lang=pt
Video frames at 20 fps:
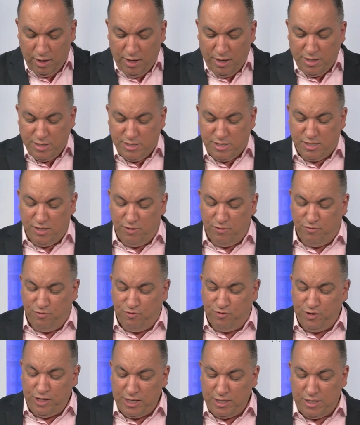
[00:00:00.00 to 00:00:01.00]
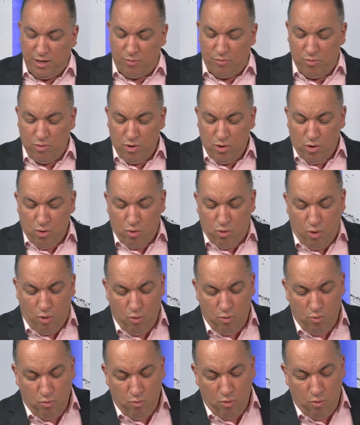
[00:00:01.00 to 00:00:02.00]
se viram com
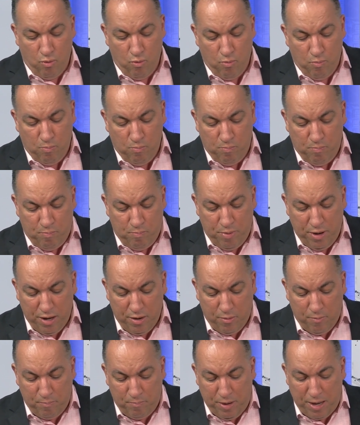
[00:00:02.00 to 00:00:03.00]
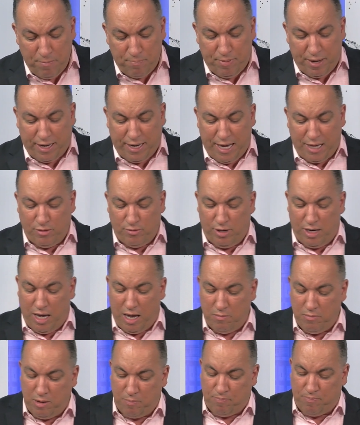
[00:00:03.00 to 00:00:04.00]
um, um bem pequeno
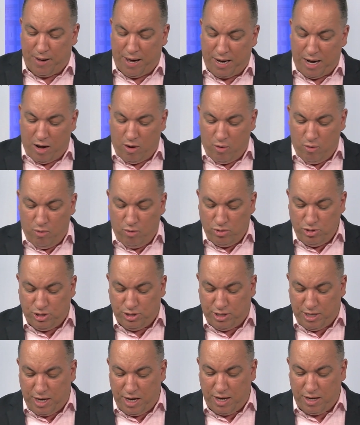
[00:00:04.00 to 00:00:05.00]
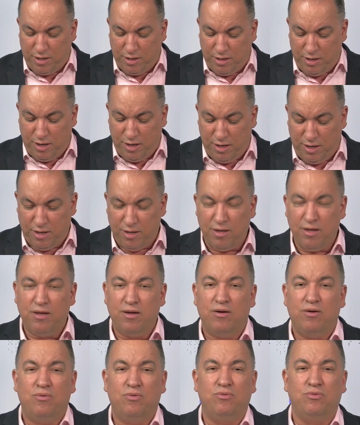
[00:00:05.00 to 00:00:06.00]
leme para onde quer que
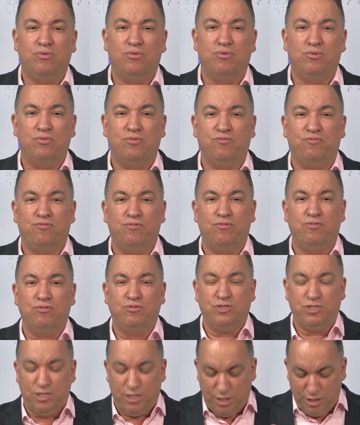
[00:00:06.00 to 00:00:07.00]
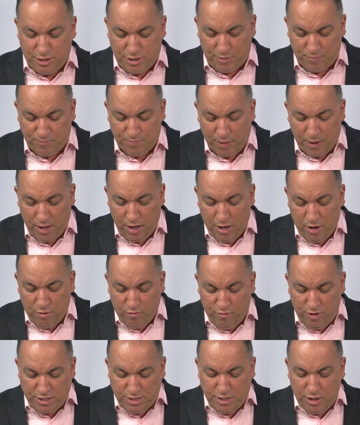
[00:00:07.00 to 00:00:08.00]
o, o dirija.
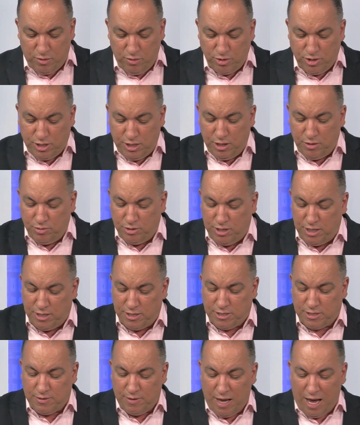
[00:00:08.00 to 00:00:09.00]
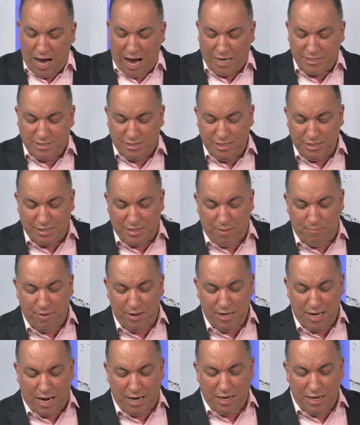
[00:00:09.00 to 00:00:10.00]
Versículo 5 diz: Assim
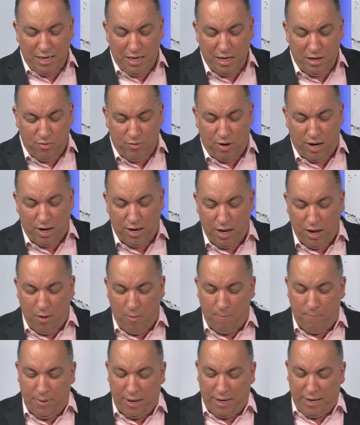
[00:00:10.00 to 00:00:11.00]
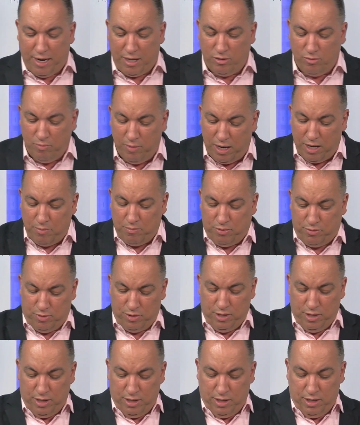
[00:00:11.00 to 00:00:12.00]
também a língua é um pequeno membro
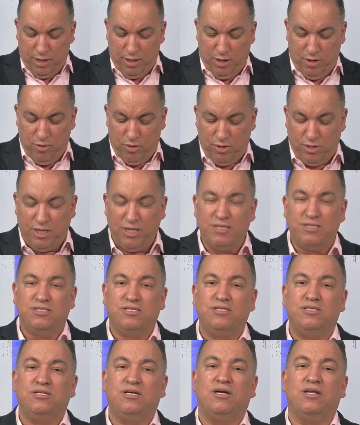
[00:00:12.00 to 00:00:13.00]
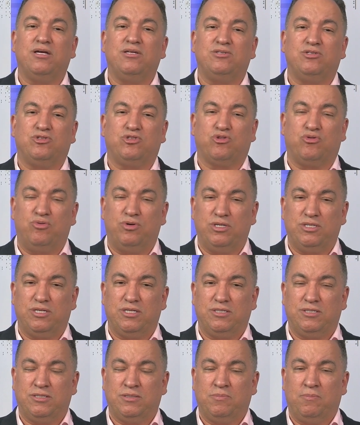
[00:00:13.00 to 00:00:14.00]
e gloria-se de grandes
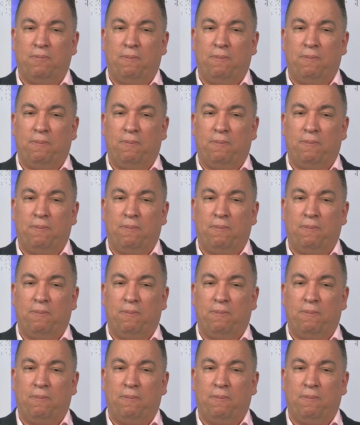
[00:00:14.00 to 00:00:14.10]
coisas.